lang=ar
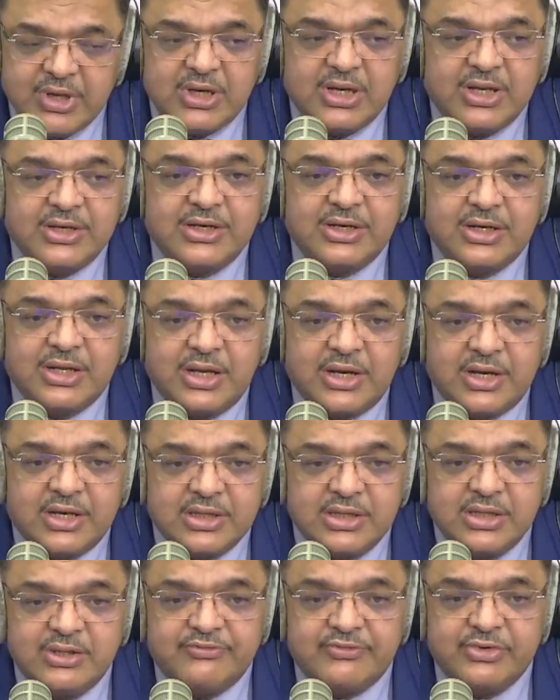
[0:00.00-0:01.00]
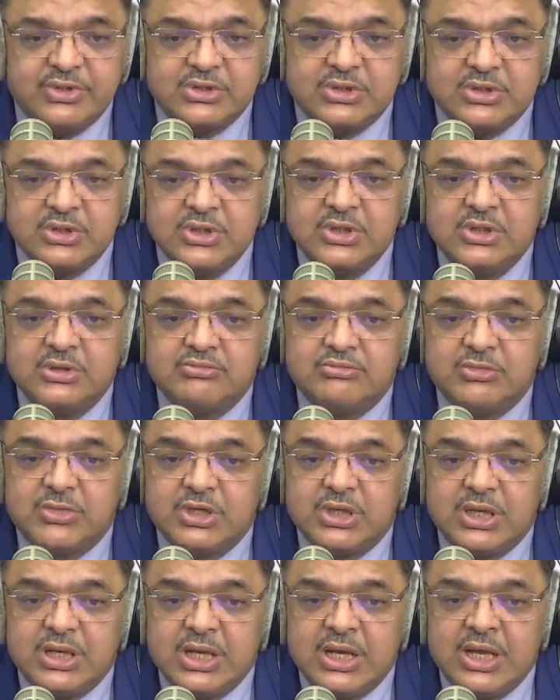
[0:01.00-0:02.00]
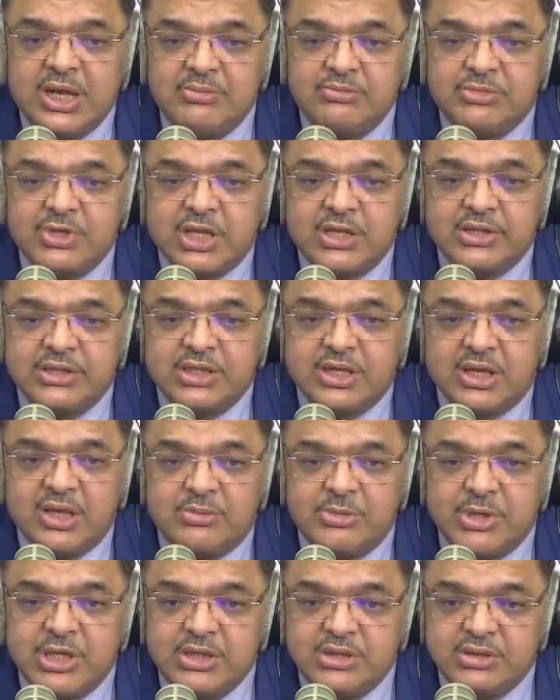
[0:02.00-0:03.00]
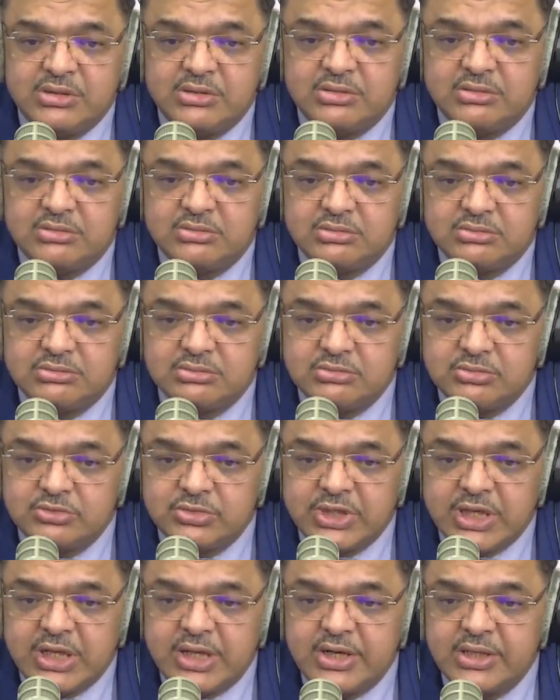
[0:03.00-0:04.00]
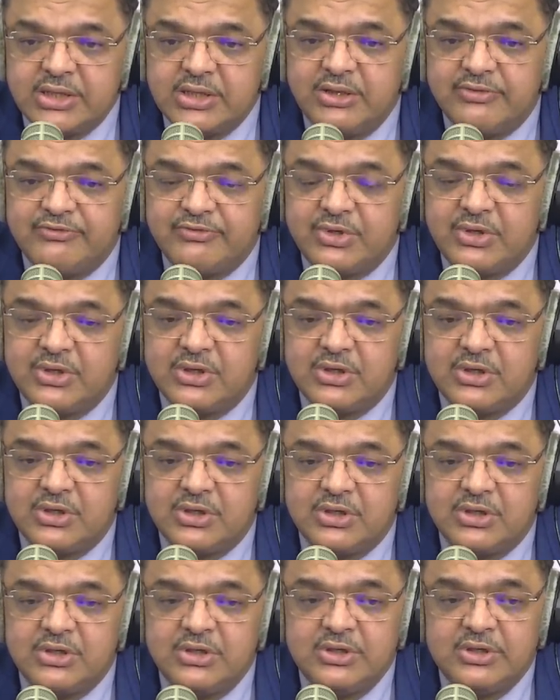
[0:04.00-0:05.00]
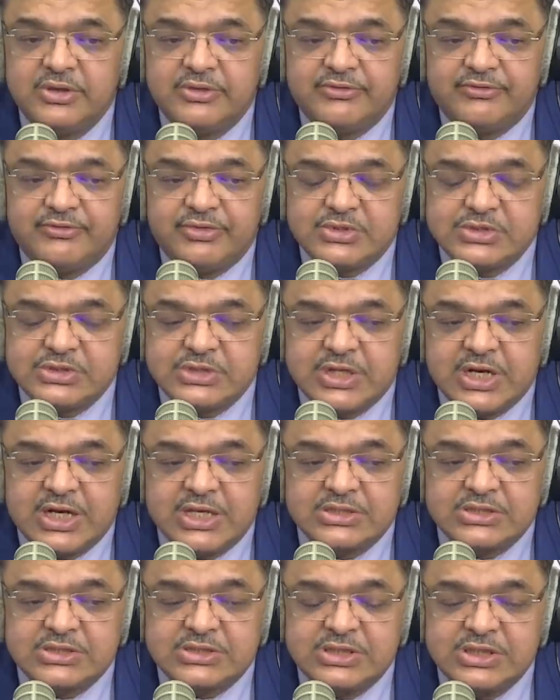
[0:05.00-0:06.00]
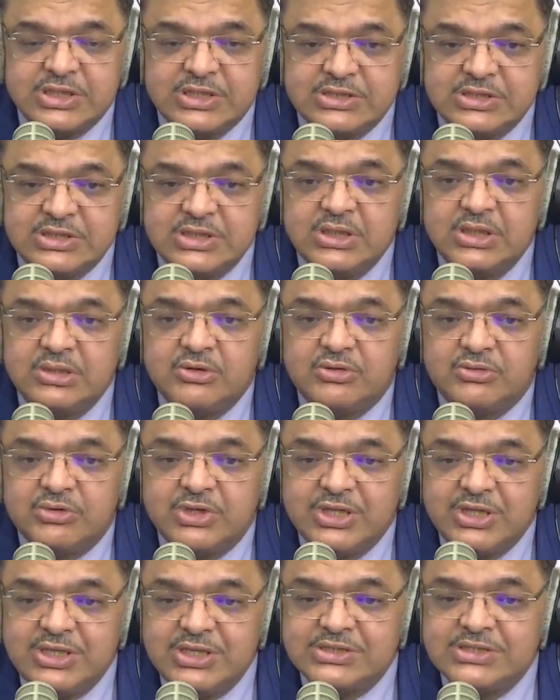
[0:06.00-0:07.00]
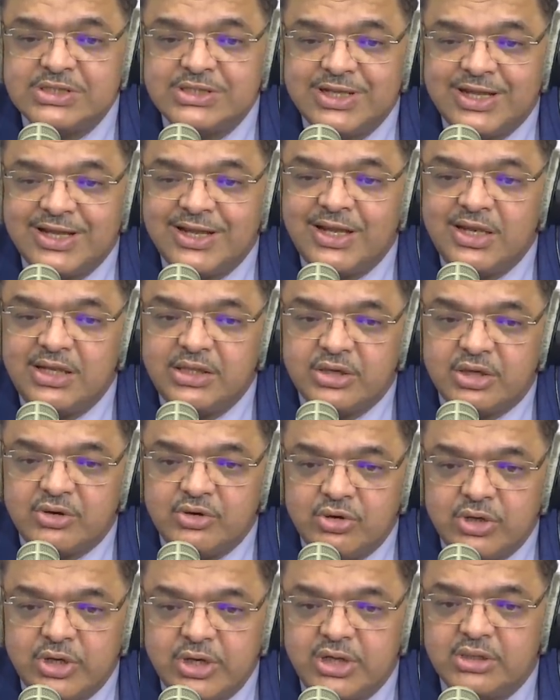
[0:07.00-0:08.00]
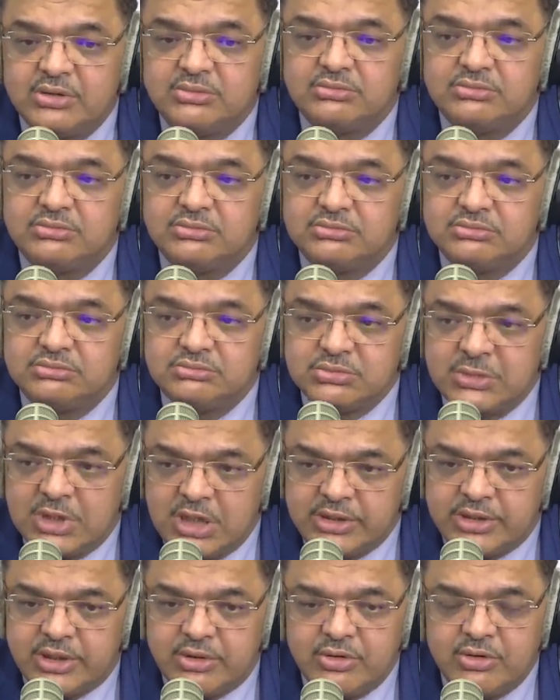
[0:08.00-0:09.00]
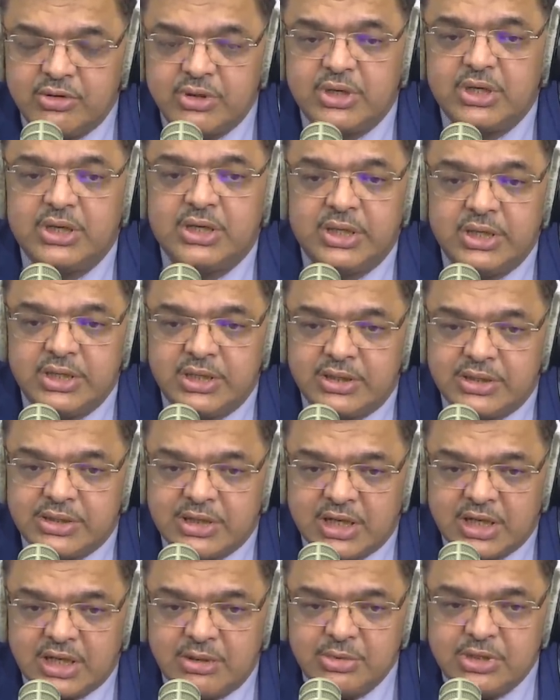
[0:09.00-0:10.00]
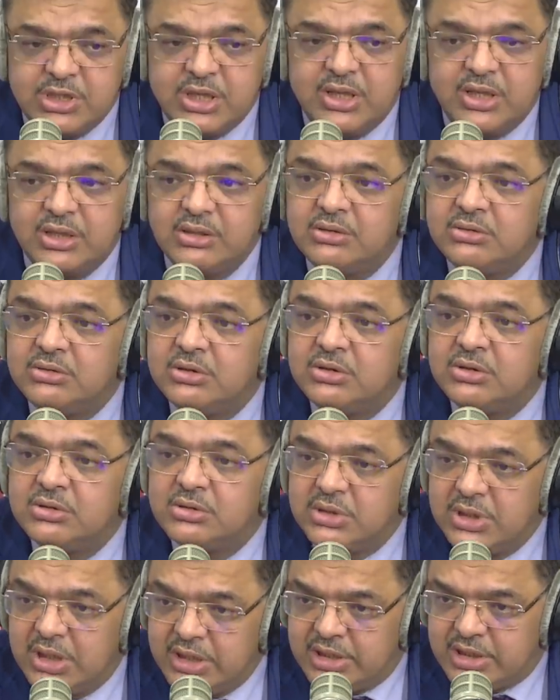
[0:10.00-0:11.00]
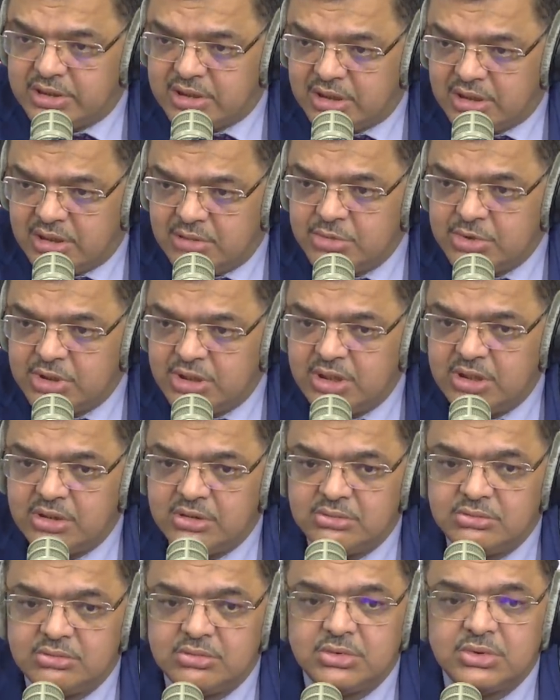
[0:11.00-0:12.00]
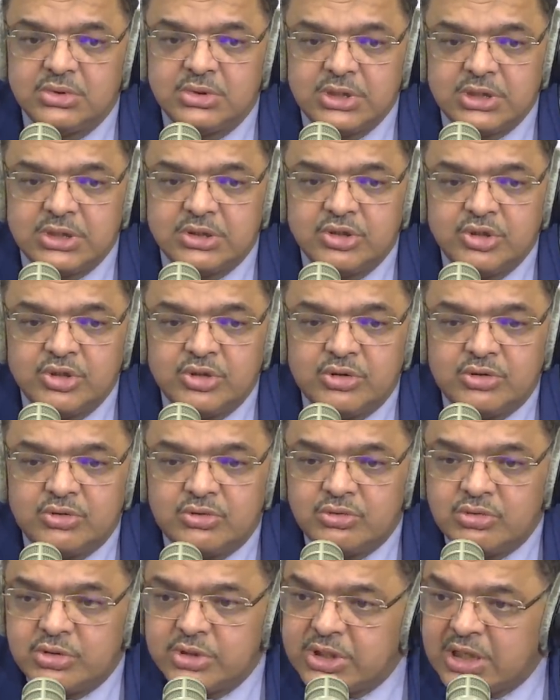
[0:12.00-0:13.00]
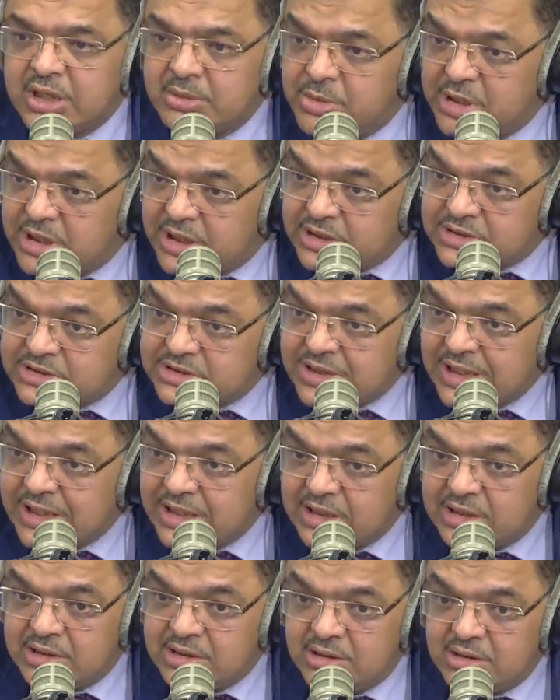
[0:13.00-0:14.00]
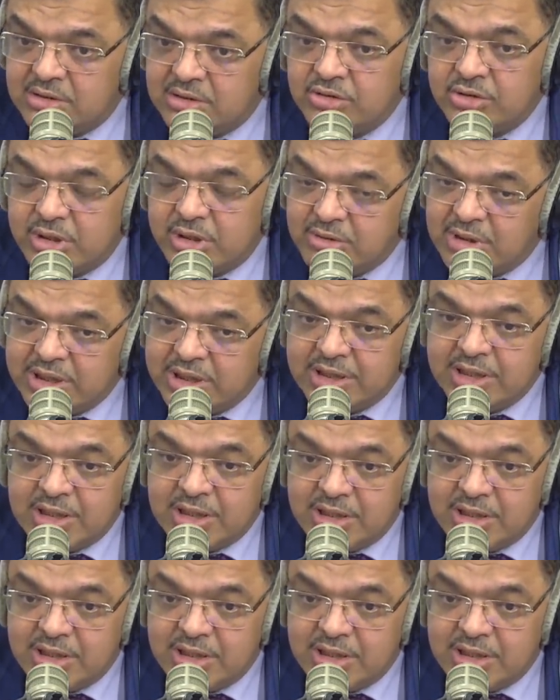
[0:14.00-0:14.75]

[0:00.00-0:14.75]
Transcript: احنا انخرطنا في عام تاع انتخابات وانخرطنا في في الصراع السياسي وهذه زاد غلطه اخرى غلطه اخرى انا ارتكبتها انا ارتكبتها انت ارتكبت إيه، وارتكبتها الساحه الاخرى ولكن